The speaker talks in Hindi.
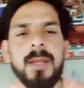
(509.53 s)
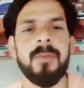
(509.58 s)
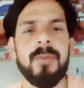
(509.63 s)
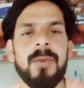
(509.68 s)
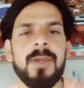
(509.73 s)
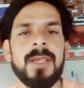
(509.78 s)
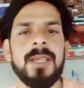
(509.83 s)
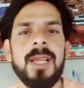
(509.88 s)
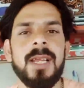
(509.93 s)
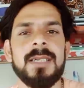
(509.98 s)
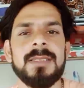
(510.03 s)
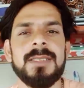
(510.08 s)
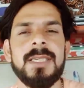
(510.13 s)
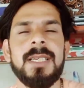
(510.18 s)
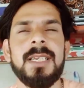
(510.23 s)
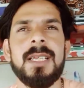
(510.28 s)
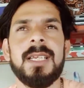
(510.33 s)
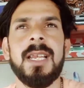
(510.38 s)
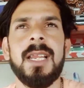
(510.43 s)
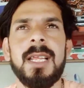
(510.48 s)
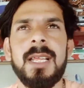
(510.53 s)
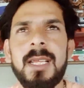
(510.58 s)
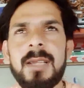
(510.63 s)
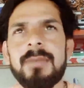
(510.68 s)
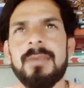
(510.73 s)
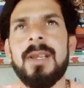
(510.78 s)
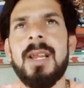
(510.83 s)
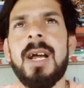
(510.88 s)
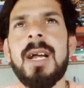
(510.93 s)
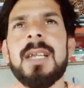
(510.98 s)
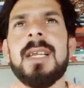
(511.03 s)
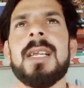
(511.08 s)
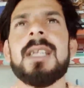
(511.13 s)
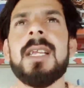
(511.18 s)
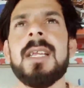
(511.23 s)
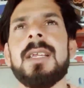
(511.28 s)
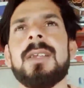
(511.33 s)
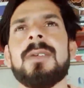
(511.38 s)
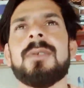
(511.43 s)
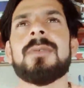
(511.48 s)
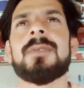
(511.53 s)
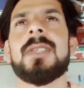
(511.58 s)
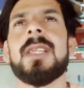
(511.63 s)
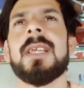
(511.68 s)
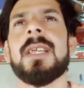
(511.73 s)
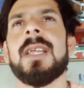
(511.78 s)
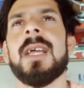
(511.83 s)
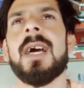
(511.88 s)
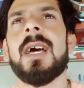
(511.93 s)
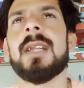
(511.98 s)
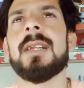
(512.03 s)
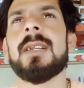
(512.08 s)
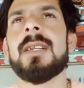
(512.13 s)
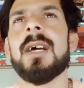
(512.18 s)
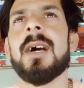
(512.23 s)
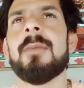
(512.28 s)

फिर यहाँ से निकलेंगे फिर आगे कहीं रुकते हैं यार